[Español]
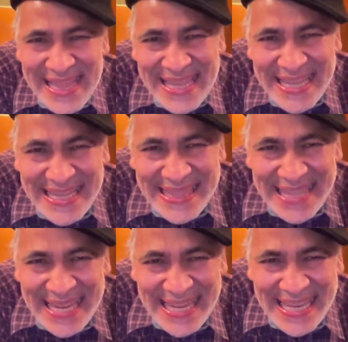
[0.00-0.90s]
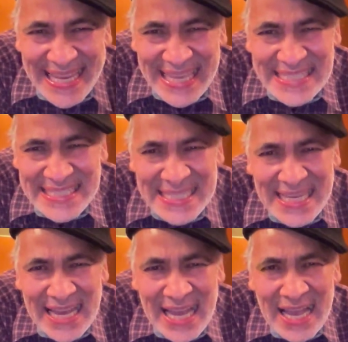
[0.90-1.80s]
de
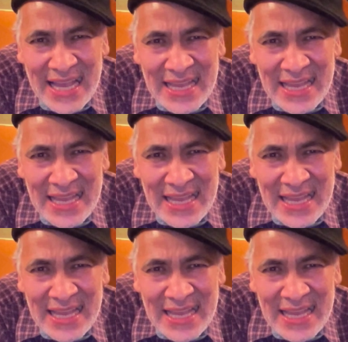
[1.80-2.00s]
inteligencia